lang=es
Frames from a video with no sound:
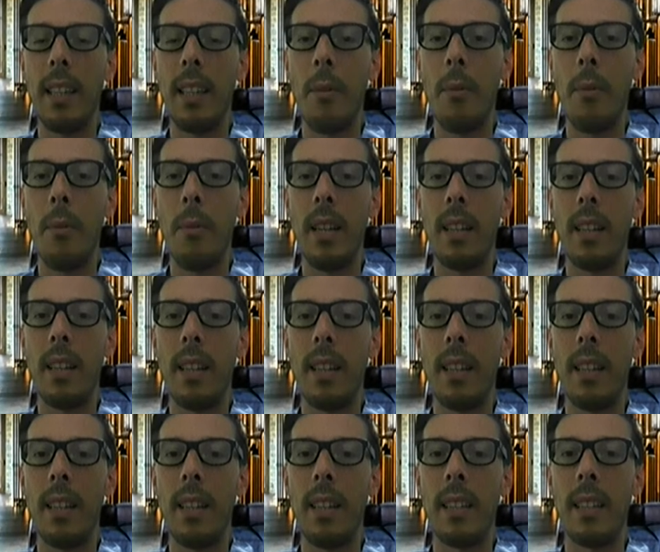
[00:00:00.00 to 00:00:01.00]
es ver
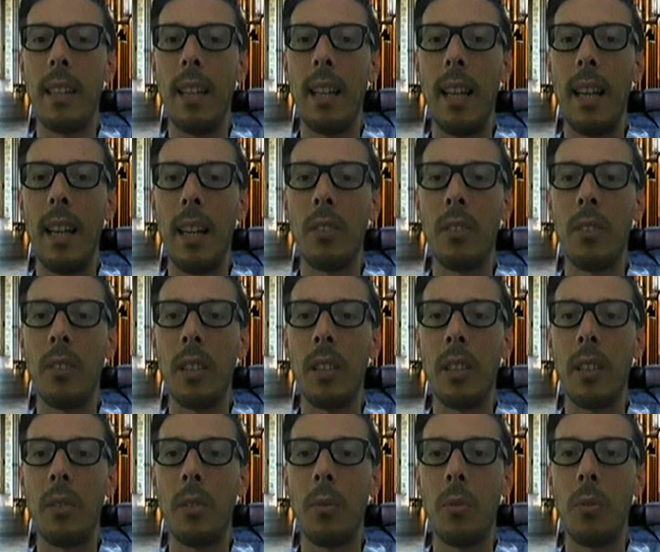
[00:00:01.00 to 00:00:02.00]
eh, la
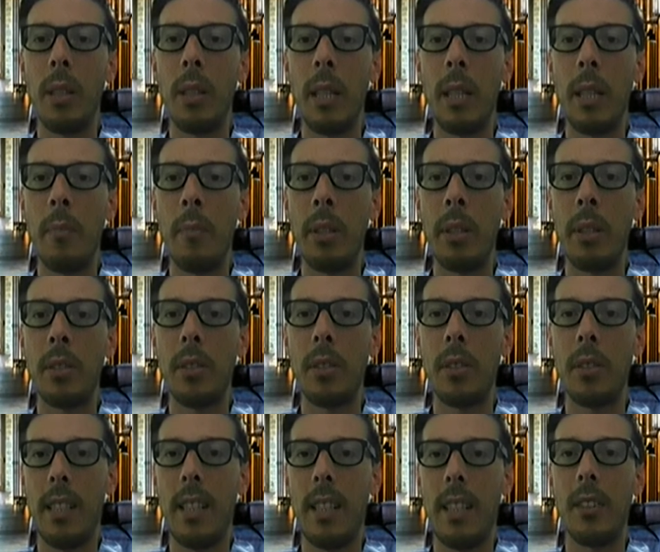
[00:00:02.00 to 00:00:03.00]
contextura de la
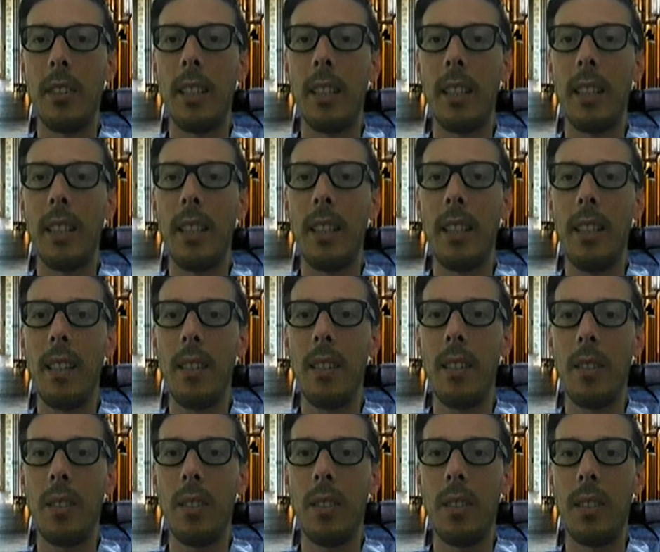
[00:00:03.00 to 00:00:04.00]
persona, los
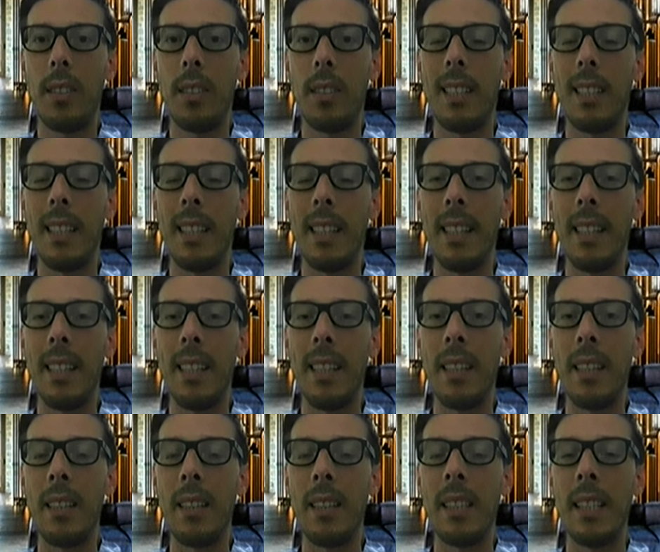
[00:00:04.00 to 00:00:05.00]
tejidos,
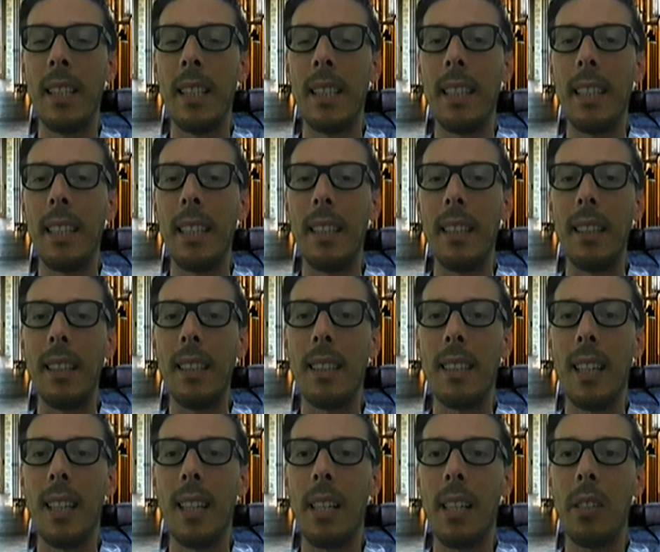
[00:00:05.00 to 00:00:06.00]
eh, y,
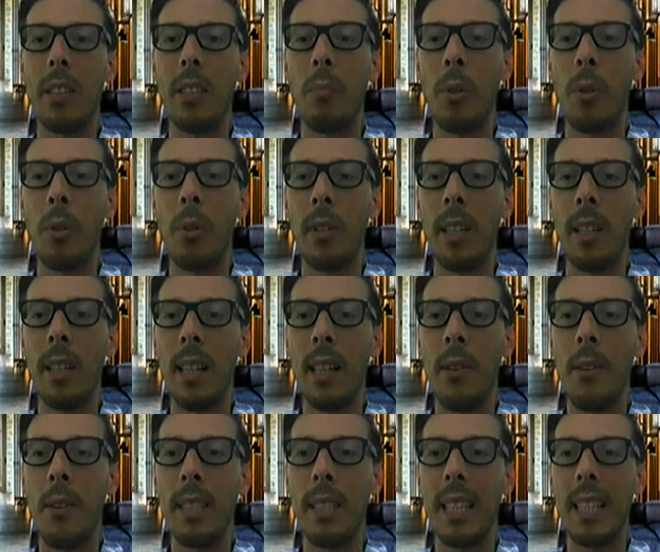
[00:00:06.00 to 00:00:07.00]
sacarse un poco de la
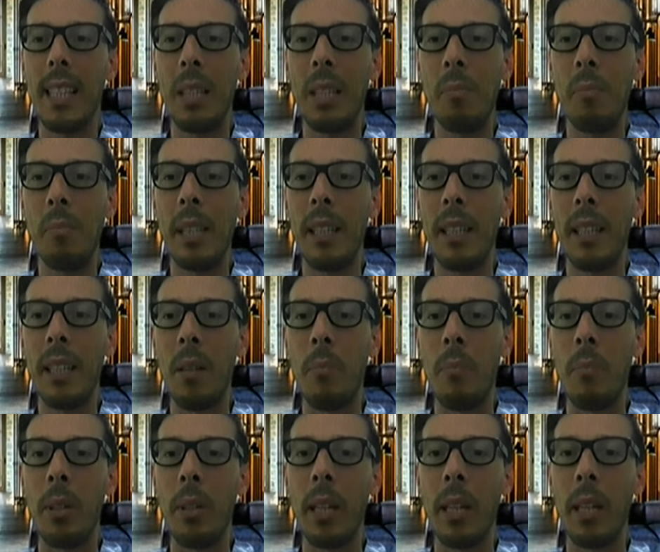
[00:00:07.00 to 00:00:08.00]
cabeza el tema de que
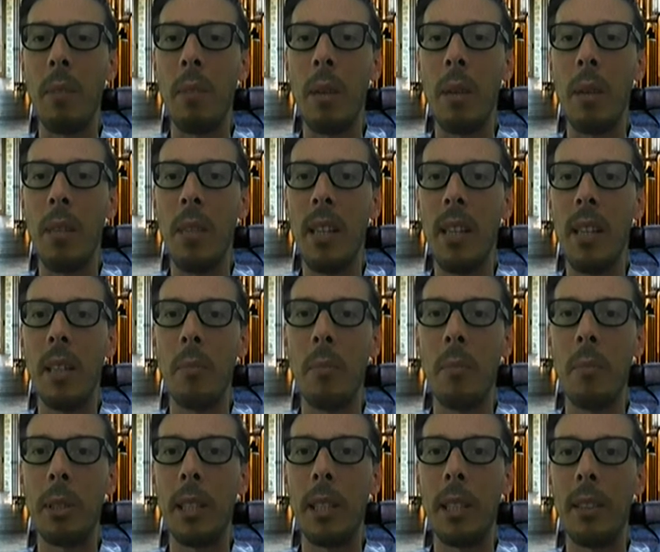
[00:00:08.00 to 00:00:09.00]
porque a mi amiga le
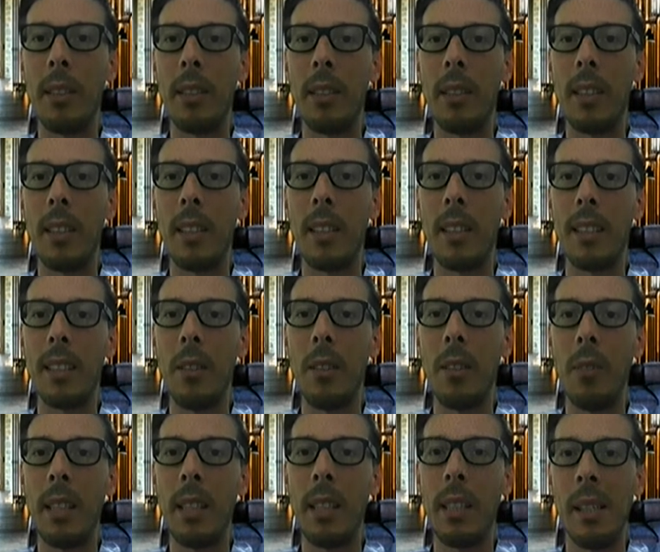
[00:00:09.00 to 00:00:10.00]
pusieron
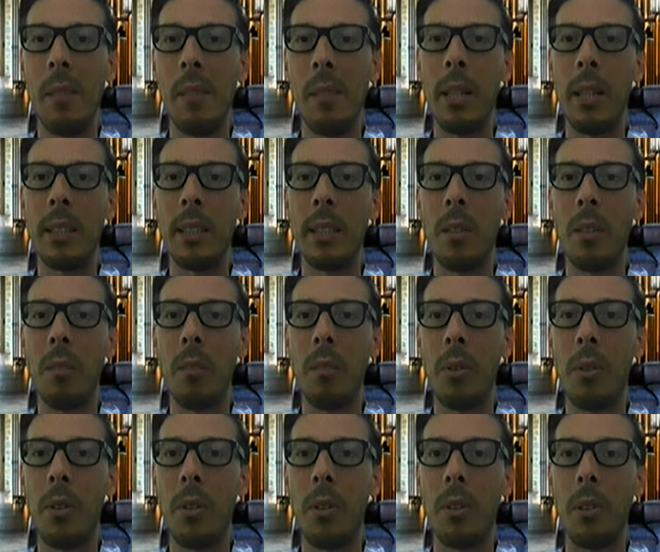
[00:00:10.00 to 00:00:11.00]
350 y le pareció
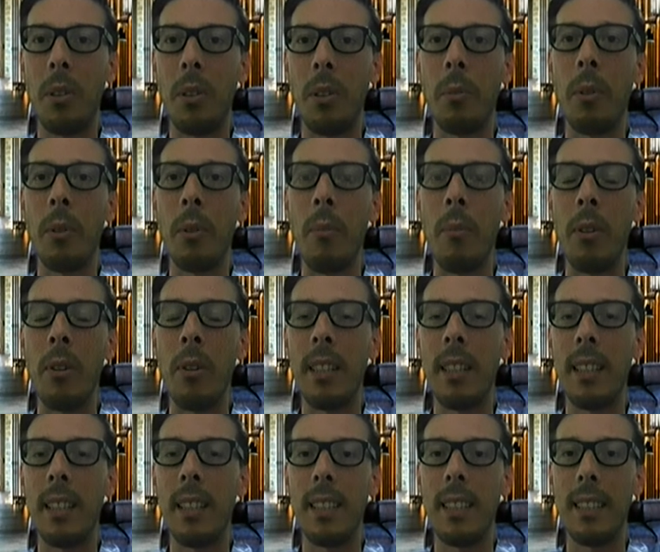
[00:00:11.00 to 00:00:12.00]
poco, yo me voy a
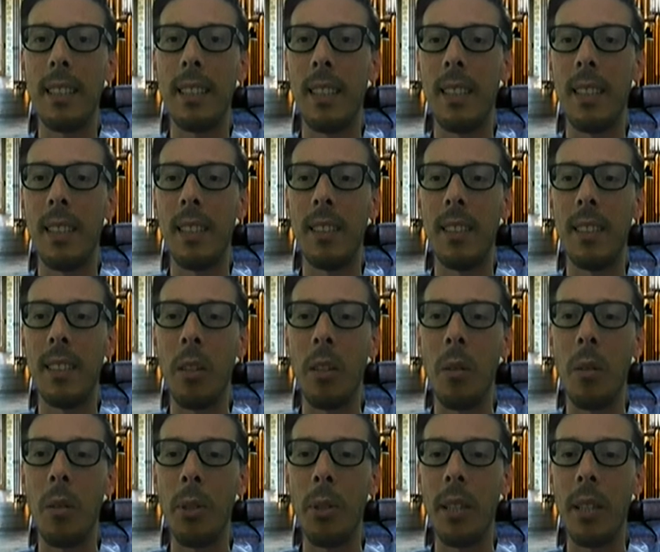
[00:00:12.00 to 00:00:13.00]
poner
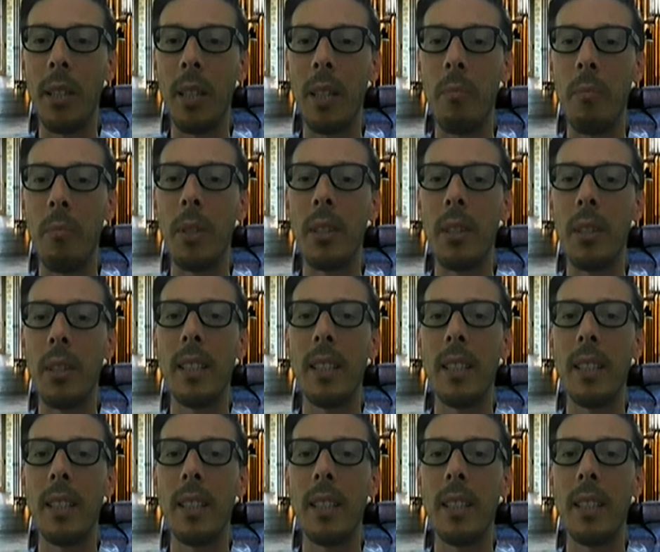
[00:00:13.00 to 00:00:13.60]
375, por ejemplo,